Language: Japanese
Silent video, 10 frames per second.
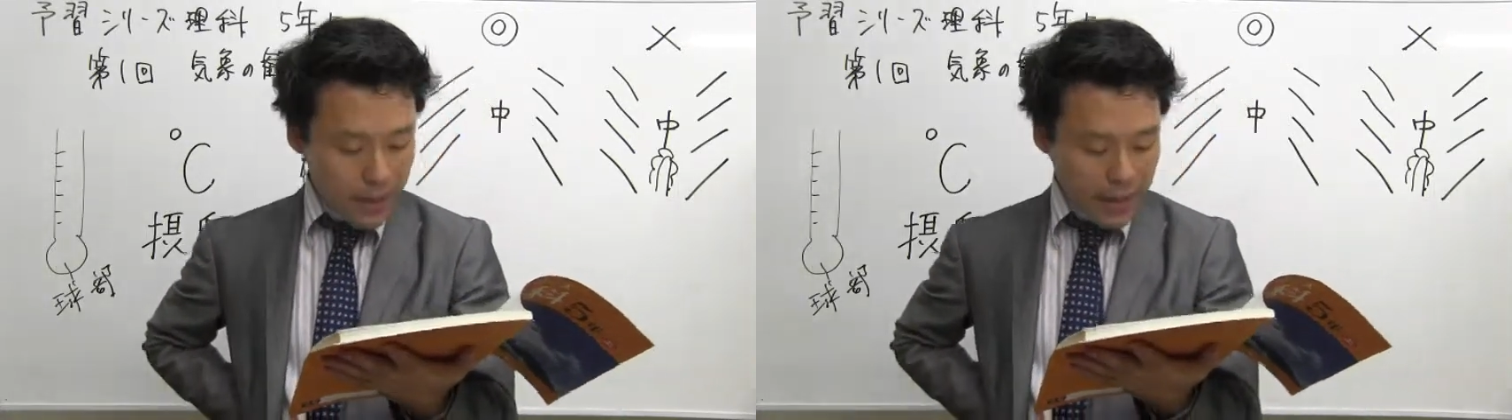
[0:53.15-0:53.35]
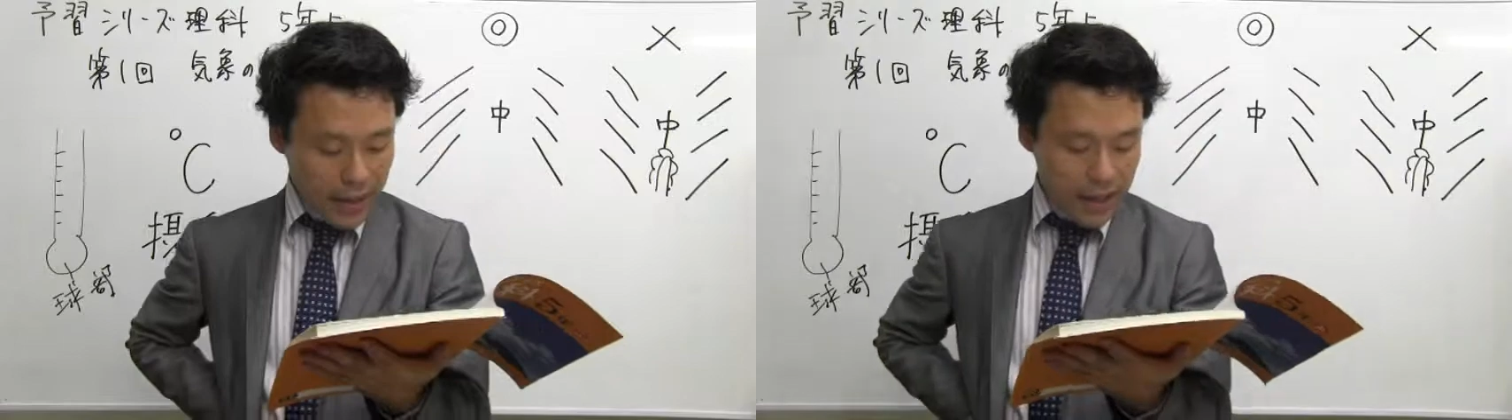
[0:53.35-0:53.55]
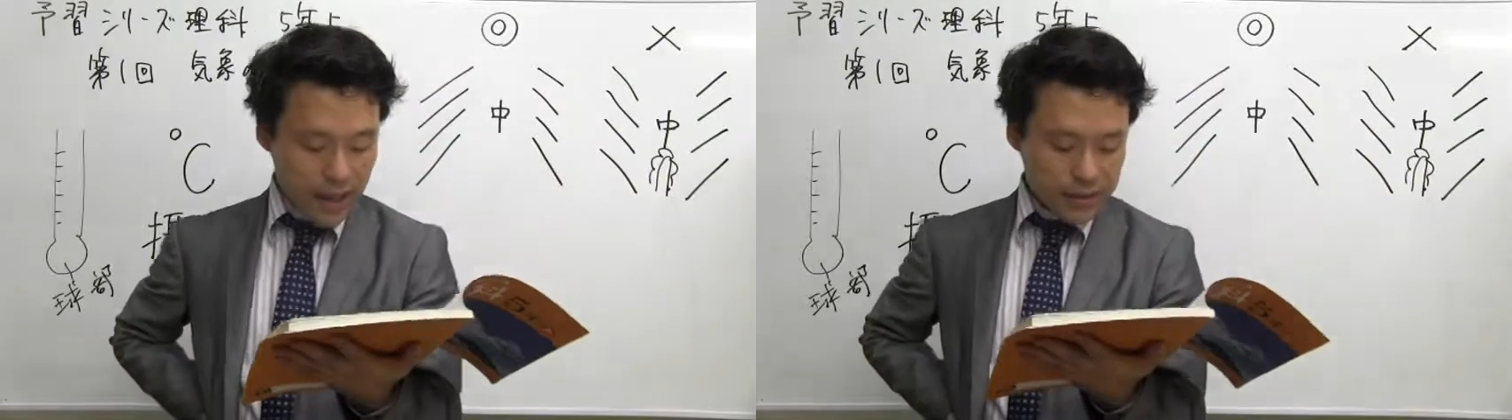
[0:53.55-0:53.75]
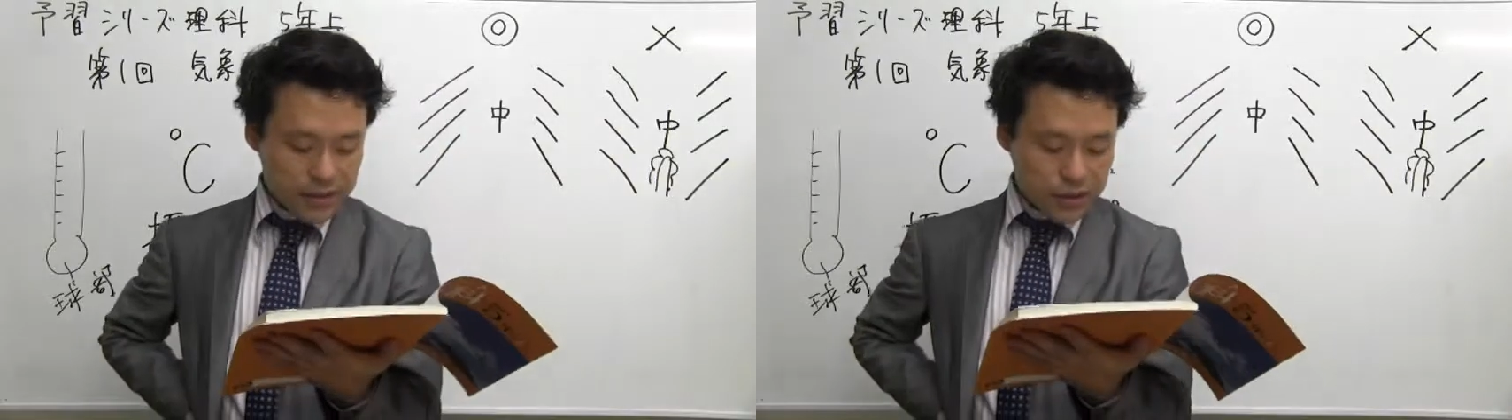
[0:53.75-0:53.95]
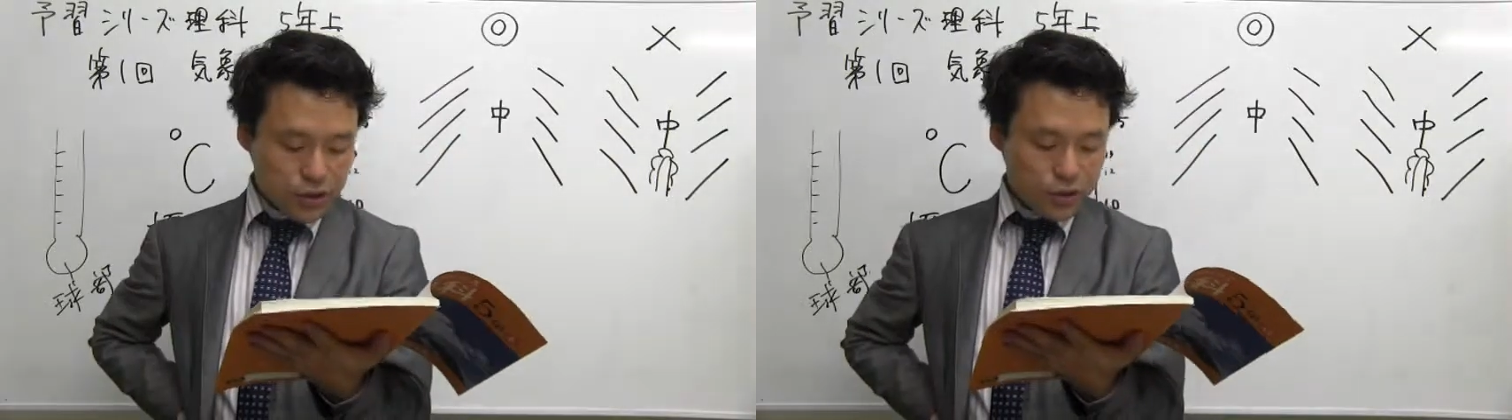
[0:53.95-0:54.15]
えー、
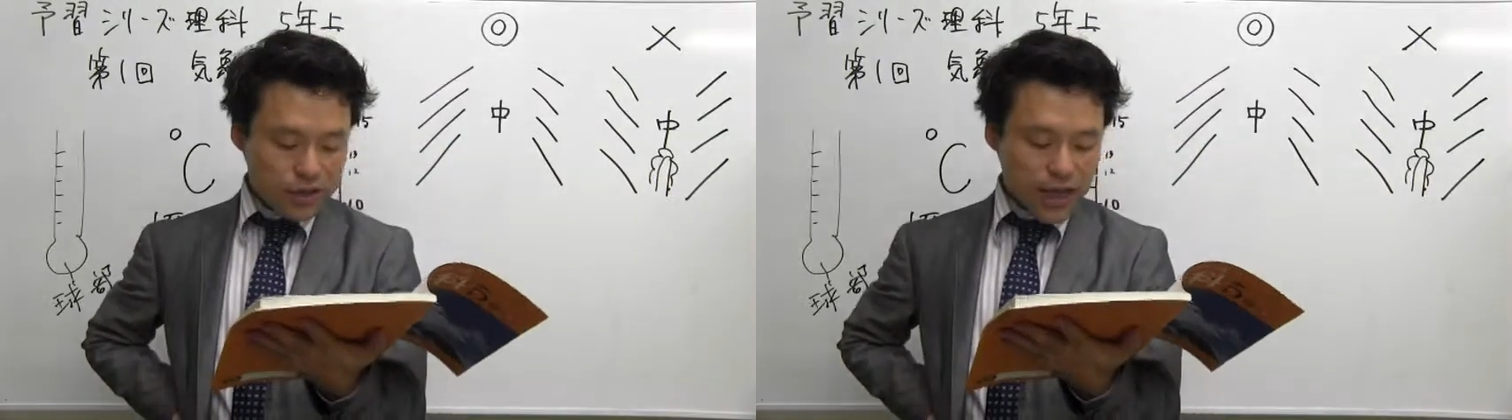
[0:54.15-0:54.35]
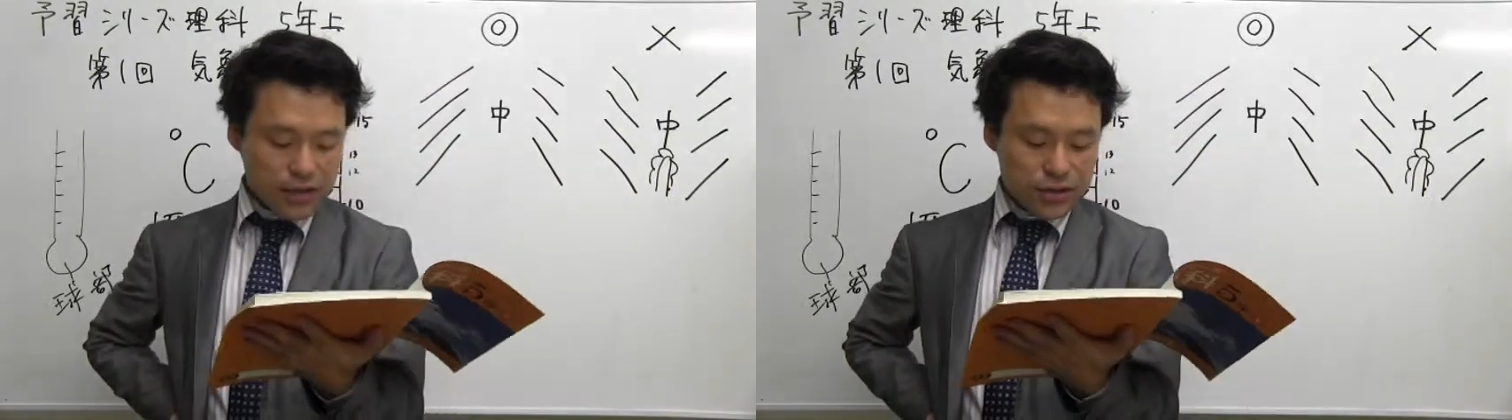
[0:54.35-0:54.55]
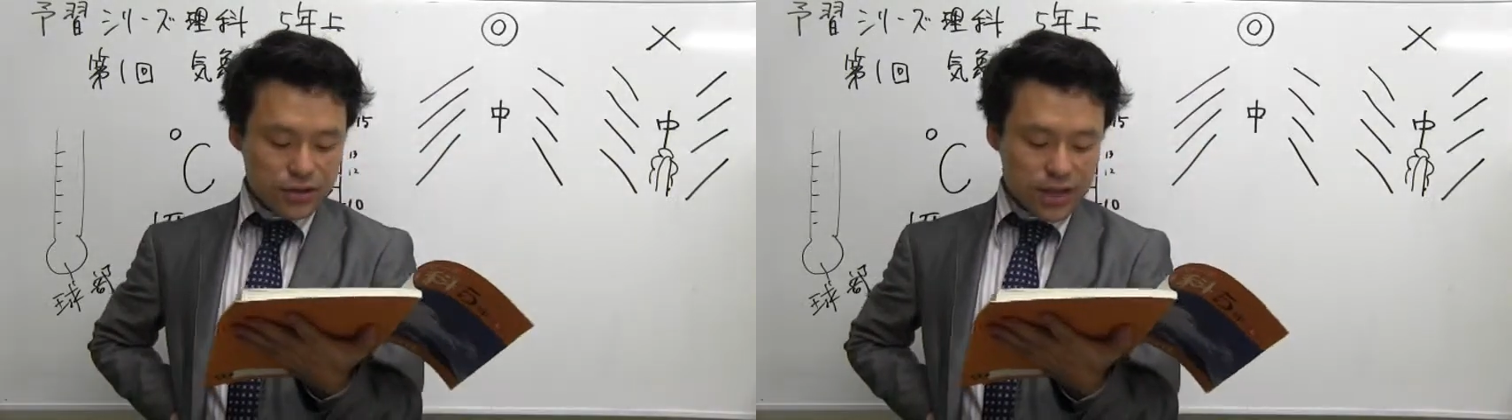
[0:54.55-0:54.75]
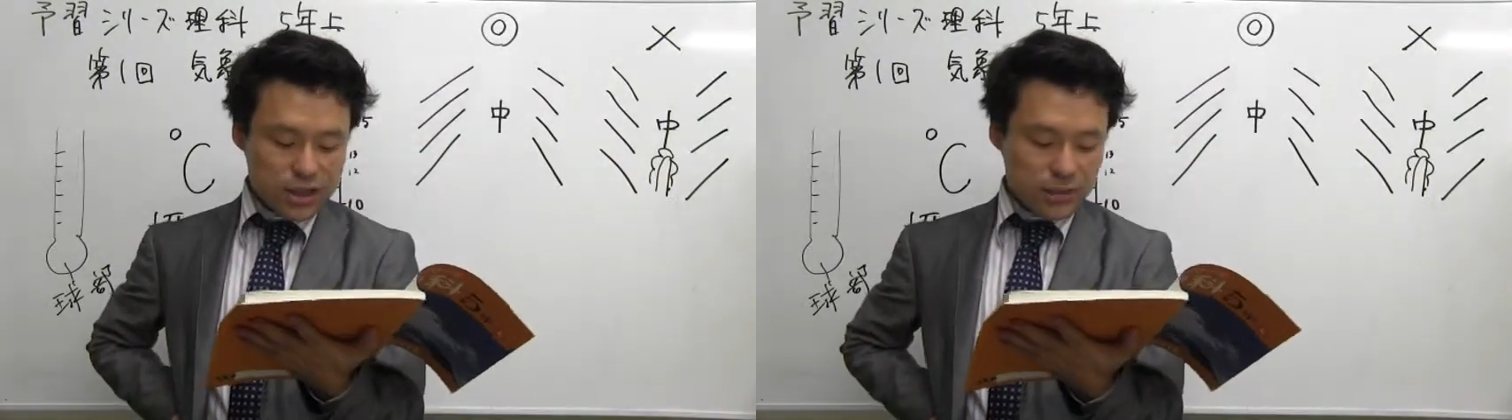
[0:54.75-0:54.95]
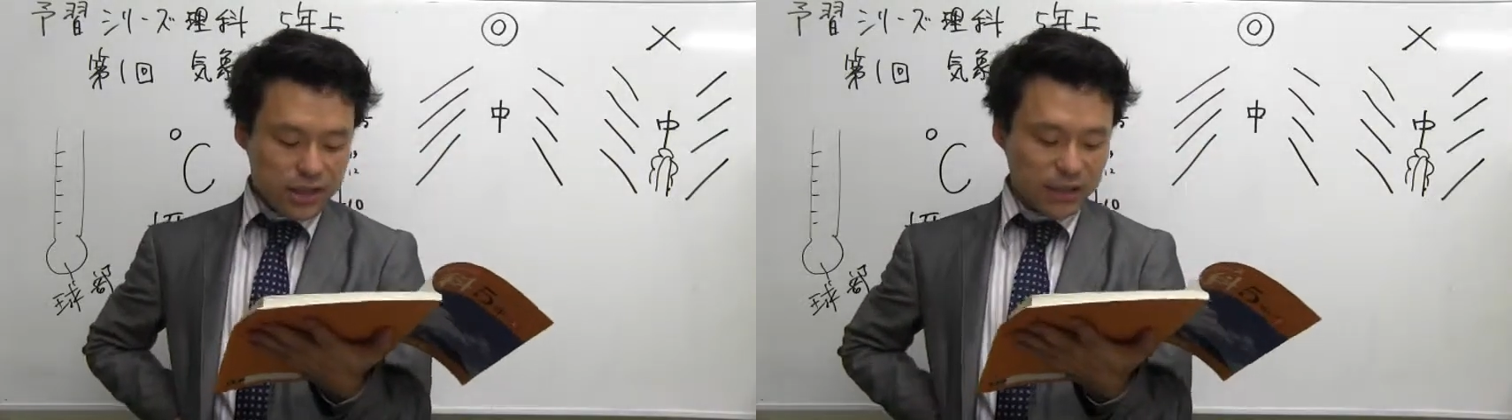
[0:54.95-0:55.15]
地中30
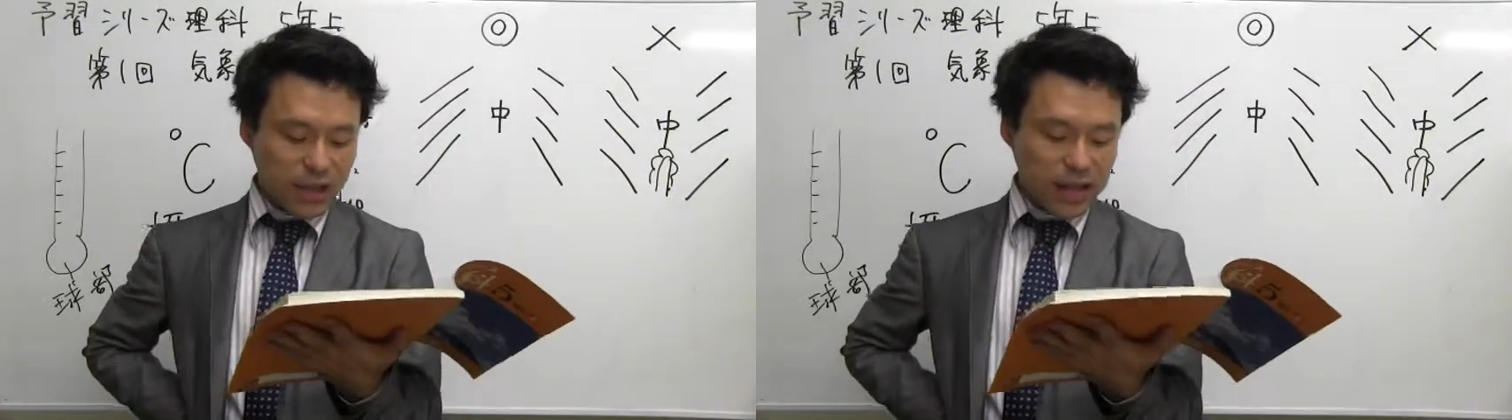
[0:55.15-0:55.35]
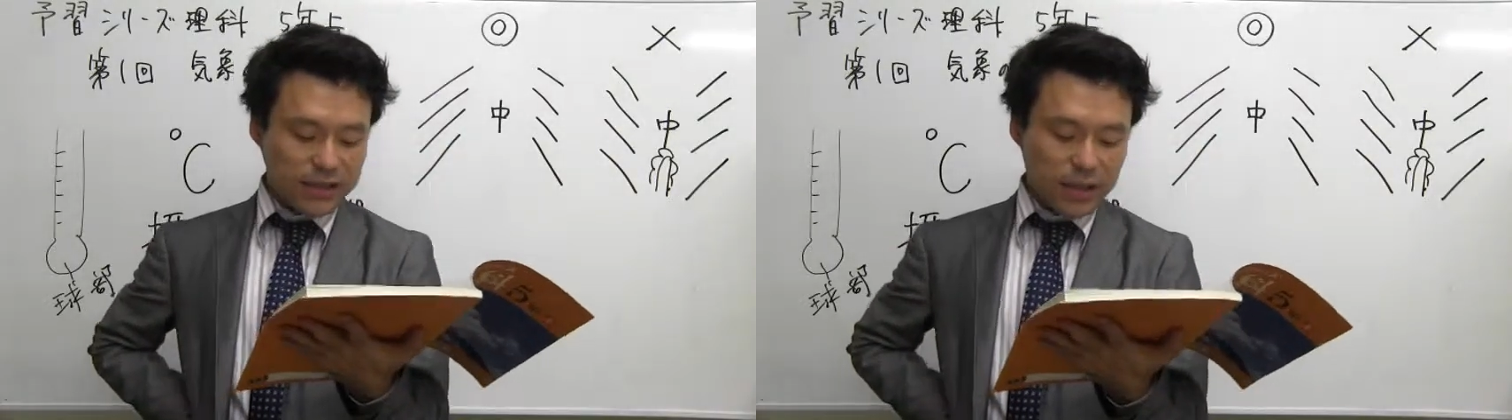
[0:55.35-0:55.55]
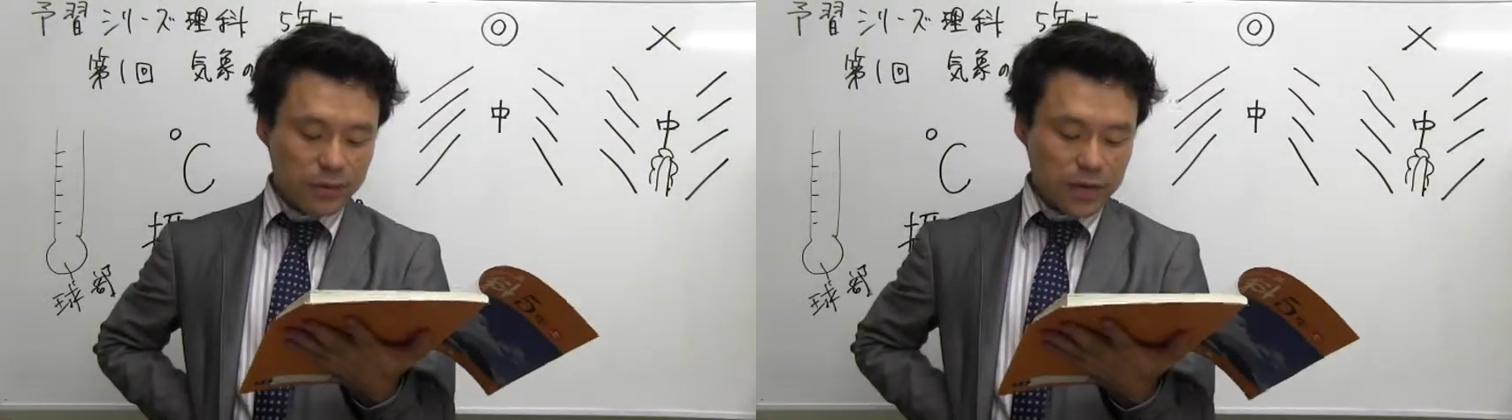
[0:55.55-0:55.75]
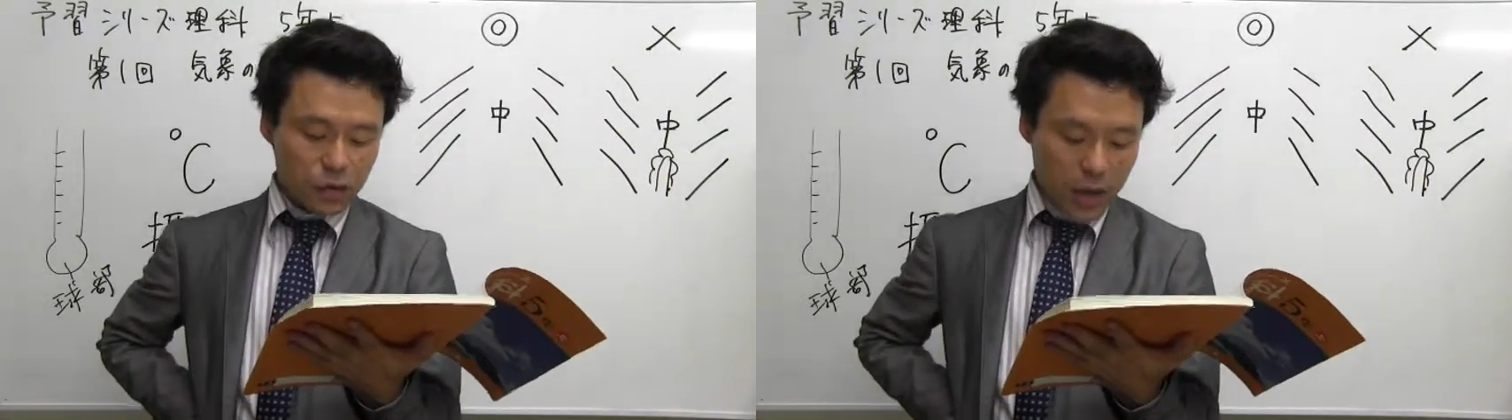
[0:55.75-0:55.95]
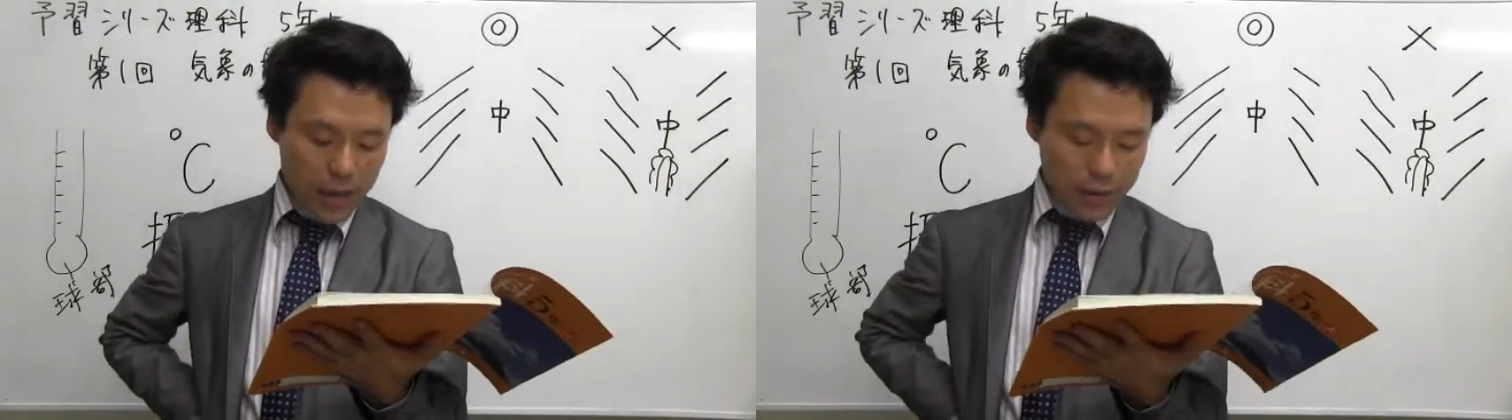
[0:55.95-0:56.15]
センチまでの浅い場
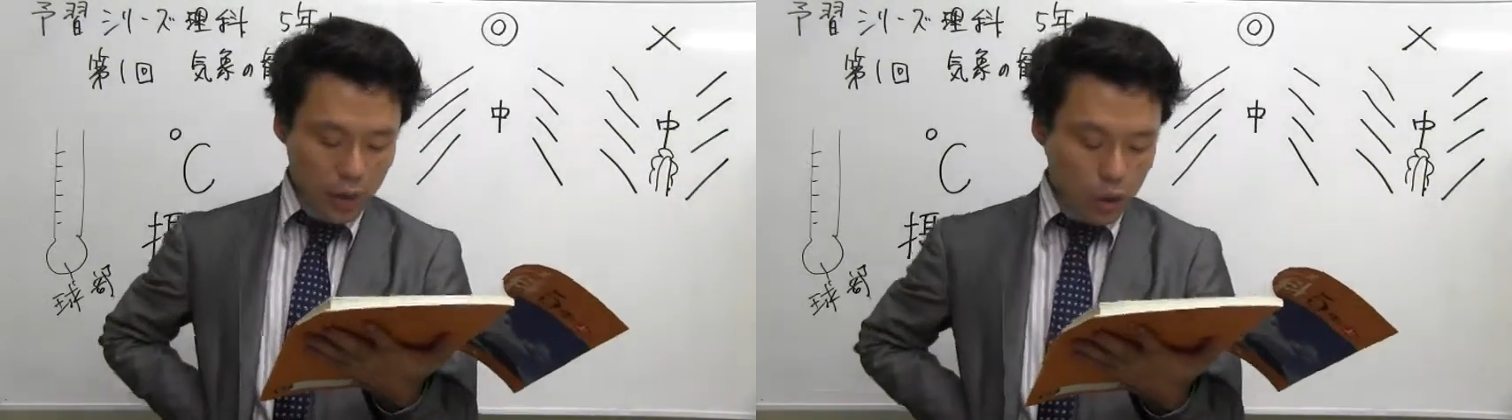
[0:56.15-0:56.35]
所は